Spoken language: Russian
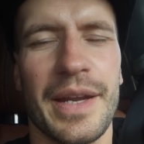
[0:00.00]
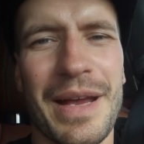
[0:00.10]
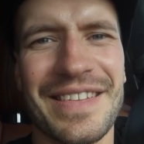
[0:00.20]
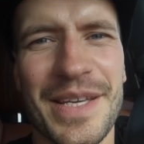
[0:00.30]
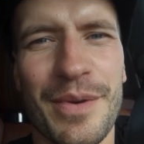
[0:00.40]

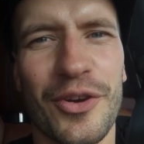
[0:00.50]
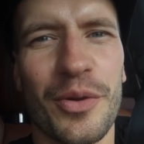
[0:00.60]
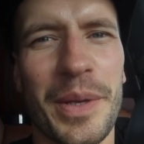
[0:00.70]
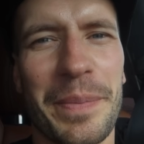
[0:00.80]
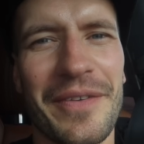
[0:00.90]
Ребят, всем
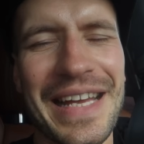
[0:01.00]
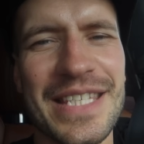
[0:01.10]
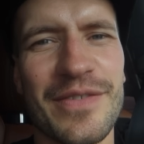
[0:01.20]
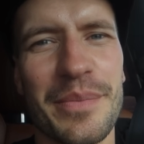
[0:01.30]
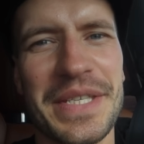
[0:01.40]
огромный
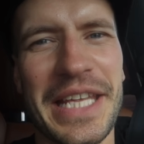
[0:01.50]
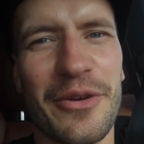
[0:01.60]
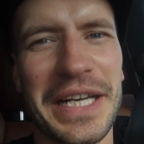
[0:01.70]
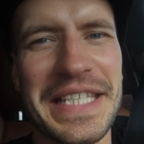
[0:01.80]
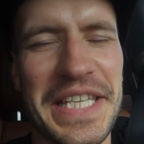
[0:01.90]
привет, с вами
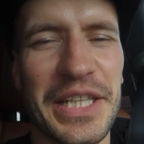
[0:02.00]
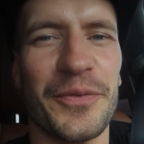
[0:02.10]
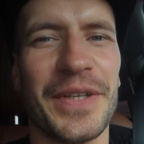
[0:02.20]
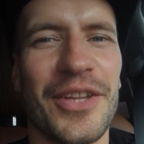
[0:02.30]
Серега Стилов,